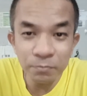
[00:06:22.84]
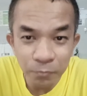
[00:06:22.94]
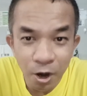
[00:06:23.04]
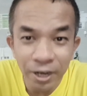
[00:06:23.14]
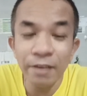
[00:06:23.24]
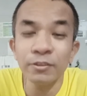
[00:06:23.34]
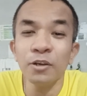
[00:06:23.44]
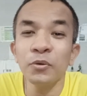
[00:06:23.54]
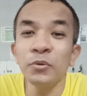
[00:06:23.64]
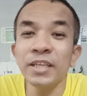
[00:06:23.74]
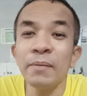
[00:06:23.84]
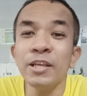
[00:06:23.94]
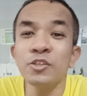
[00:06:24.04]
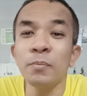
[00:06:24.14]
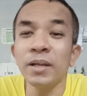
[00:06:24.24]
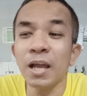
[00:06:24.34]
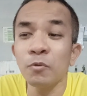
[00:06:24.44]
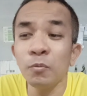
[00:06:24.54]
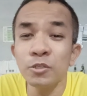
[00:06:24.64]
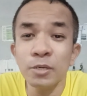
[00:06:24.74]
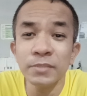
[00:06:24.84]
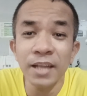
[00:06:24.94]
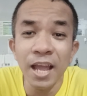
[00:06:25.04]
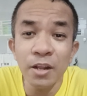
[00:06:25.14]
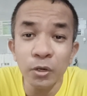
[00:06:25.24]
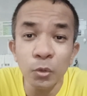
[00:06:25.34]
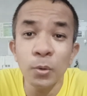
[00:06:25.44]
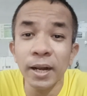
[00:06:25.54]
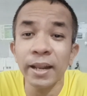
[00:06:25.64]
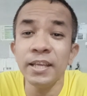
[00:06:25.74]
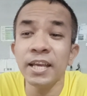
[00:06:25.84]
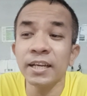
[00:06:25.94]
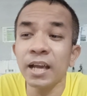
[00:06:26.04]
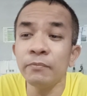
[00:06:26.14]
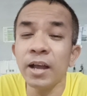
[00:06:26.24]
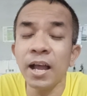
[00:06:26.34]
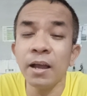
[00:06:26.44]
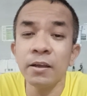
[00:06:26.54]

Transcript: บอกแล้วว่าต้องดูเทปให้จบนะครับ คุณผู้ชมจะได้รู้รายละเอียดครับ ว่า